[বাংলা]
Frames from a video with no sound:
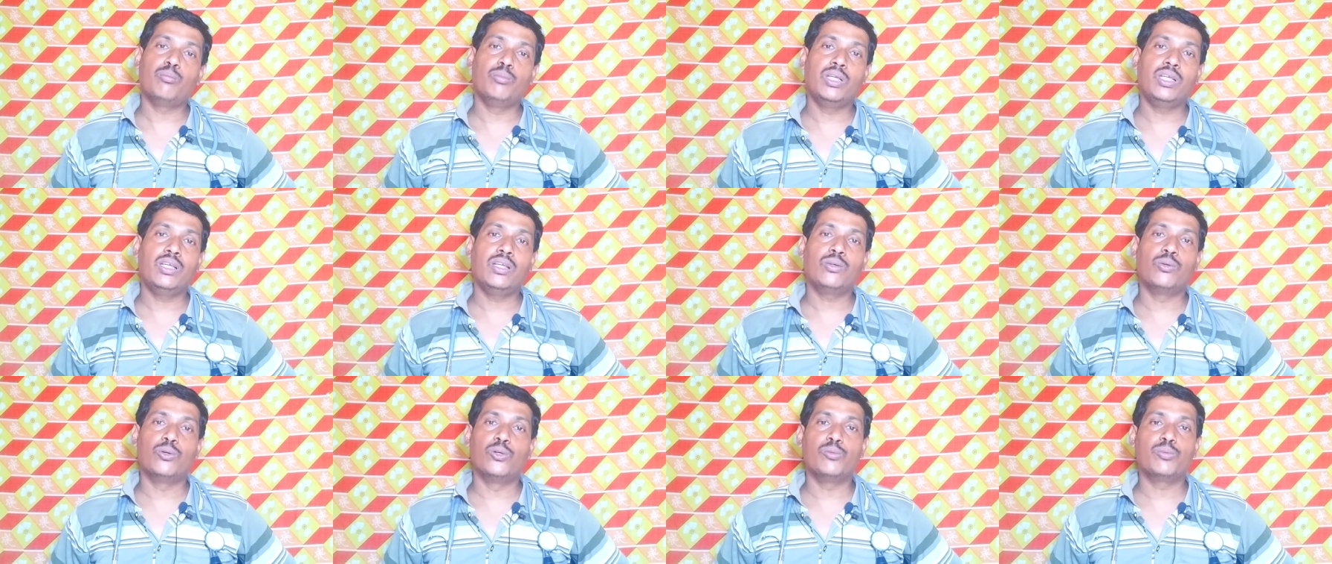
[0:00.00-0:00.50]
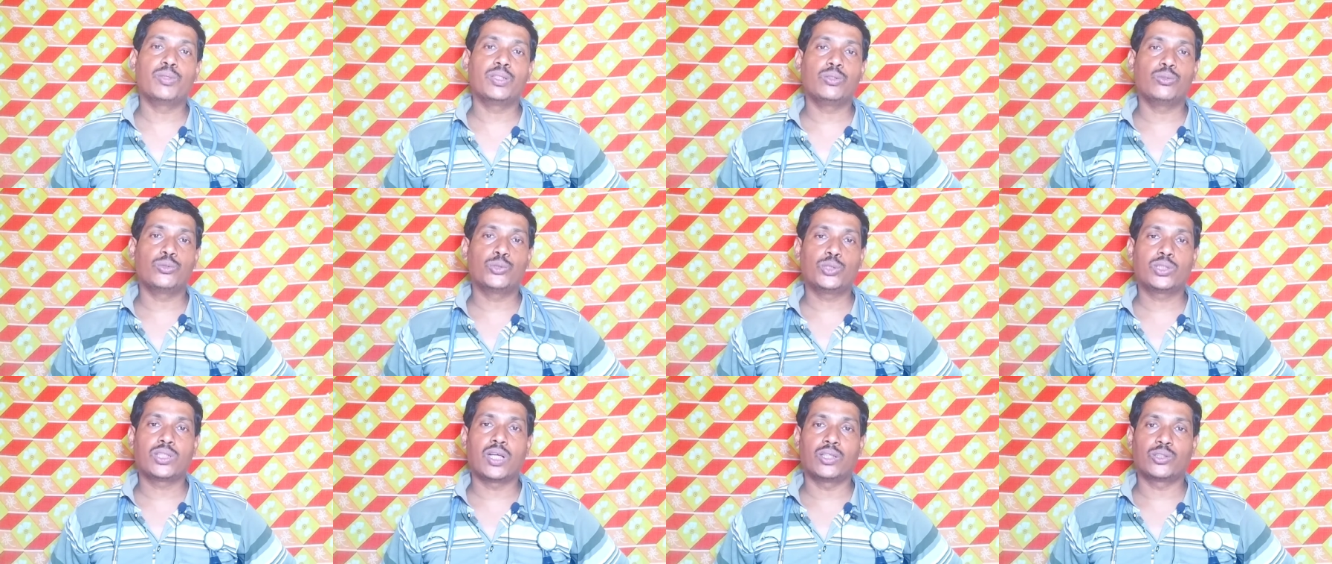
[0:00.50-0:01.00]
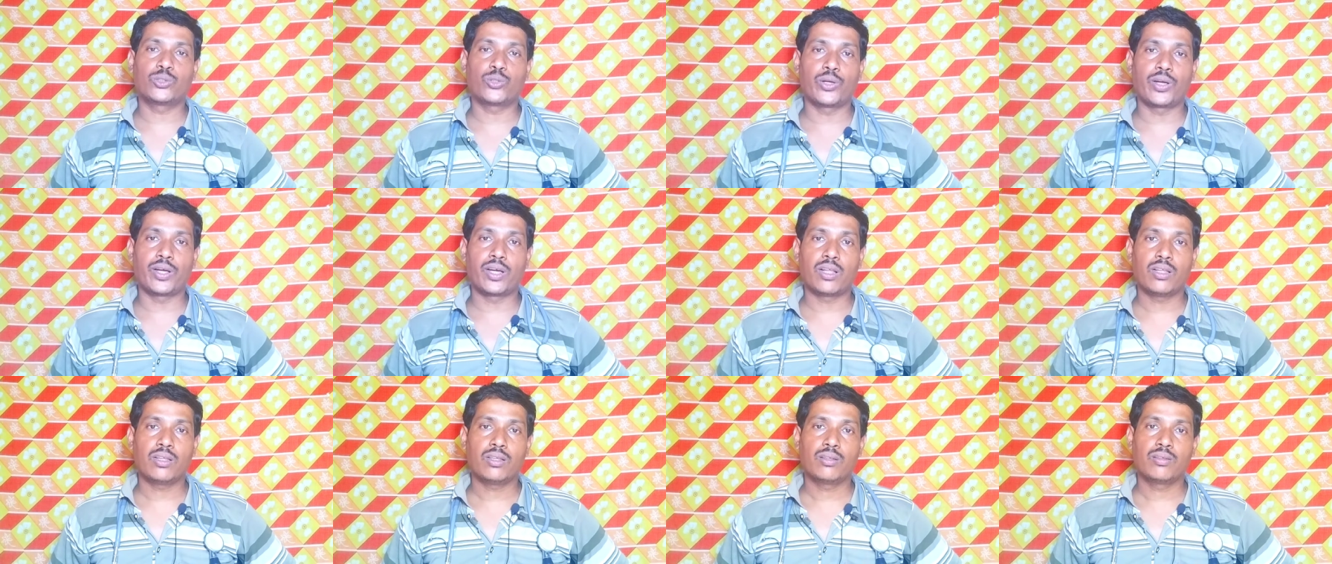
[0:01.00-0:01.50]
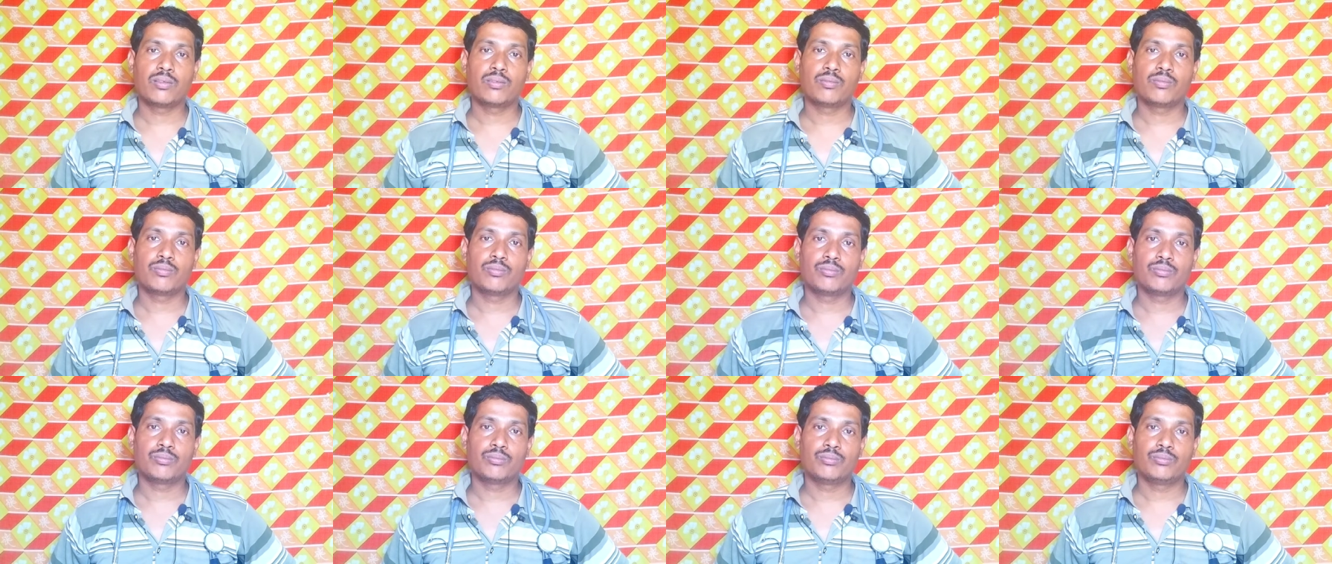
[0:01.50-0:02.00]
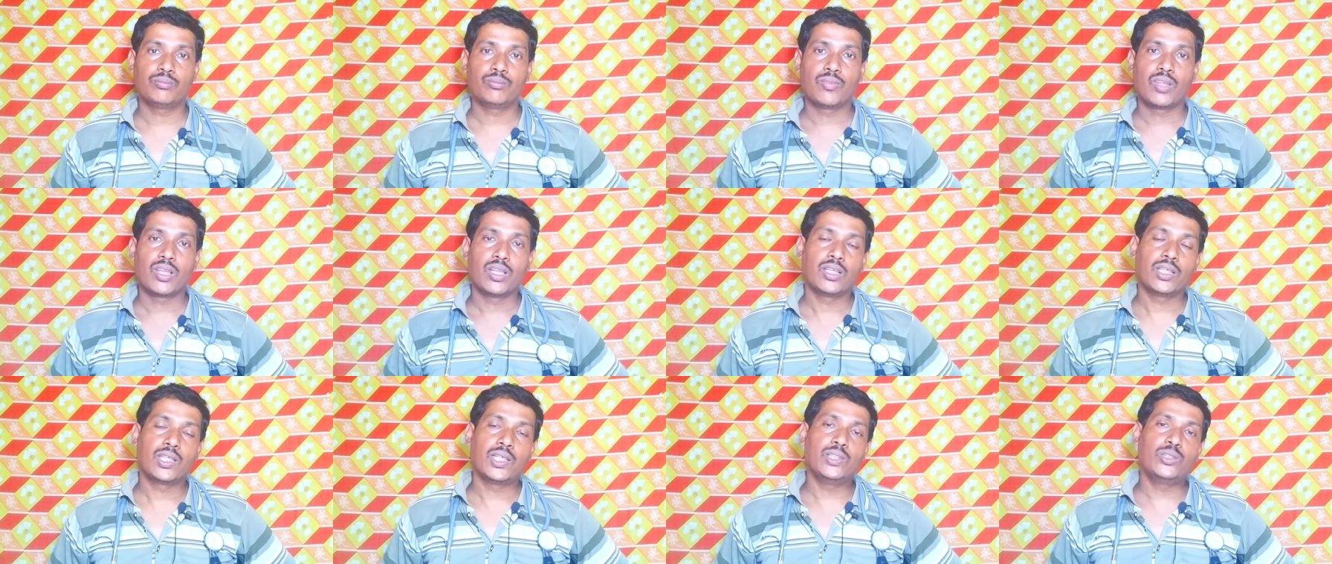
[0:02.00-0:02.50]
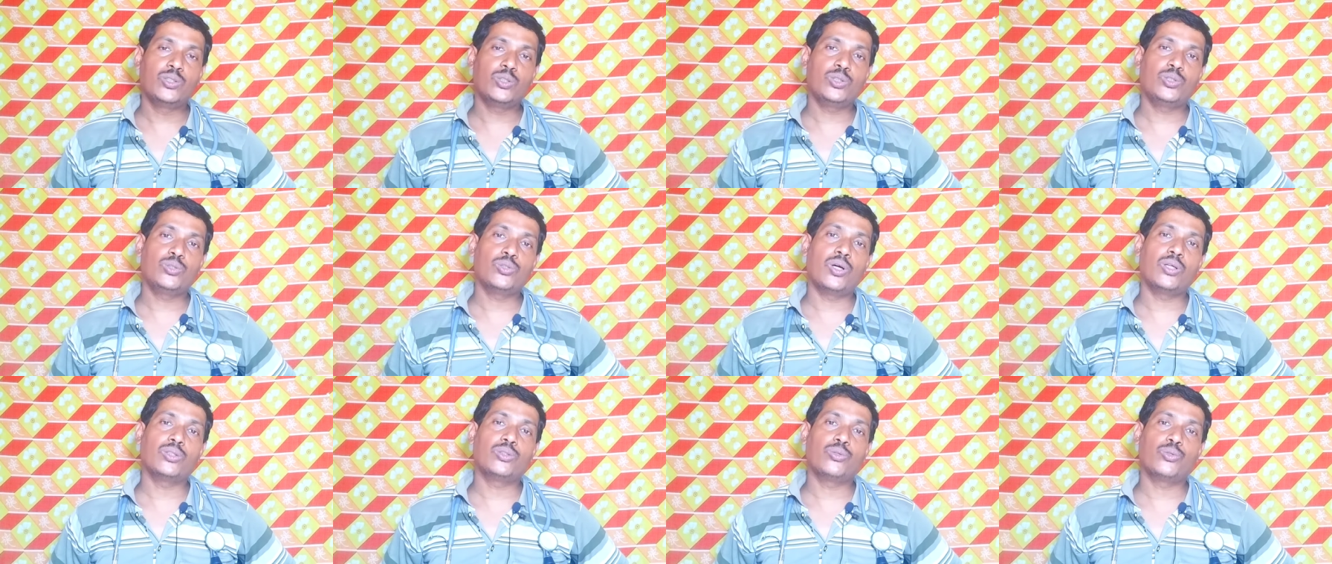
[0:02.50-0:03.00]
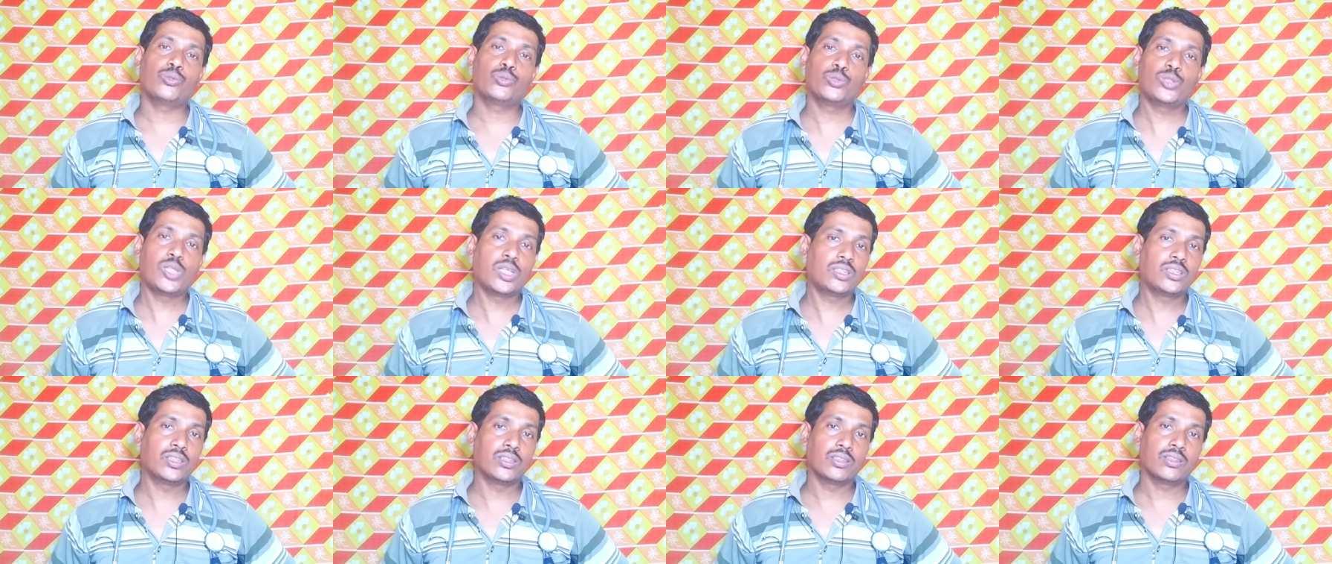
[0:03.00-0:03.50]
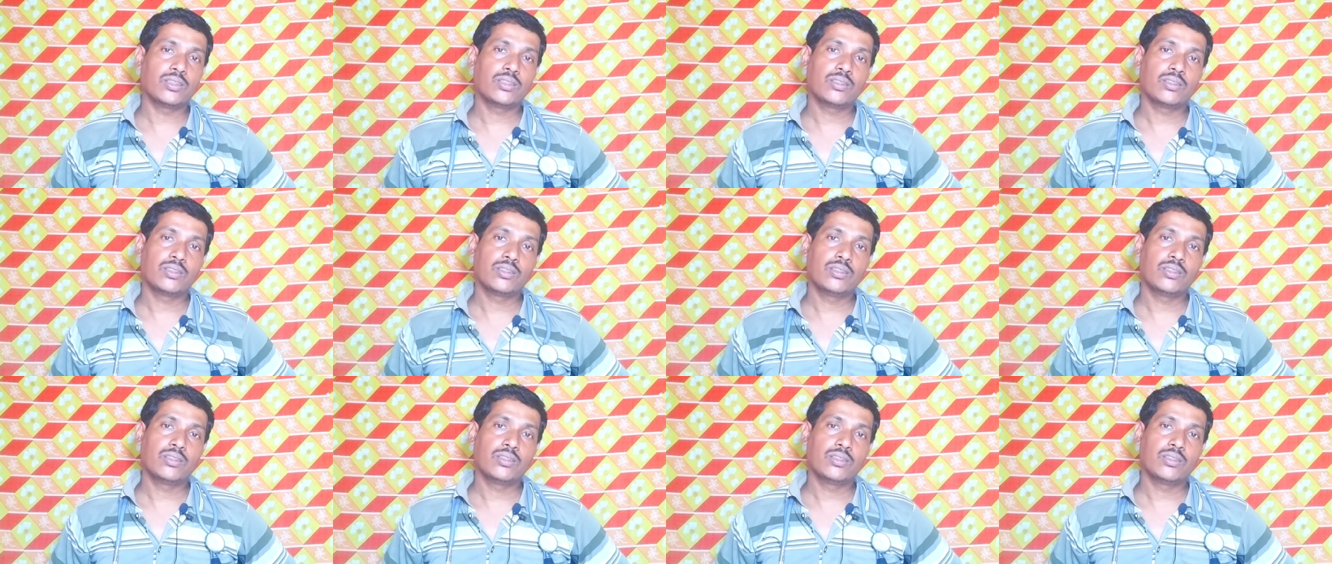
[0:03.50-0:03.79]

না মিললে হোমিওপ্যাথি ওষুধ কাজ করে না কিছু কিছু হয়তো ওষুধ আছে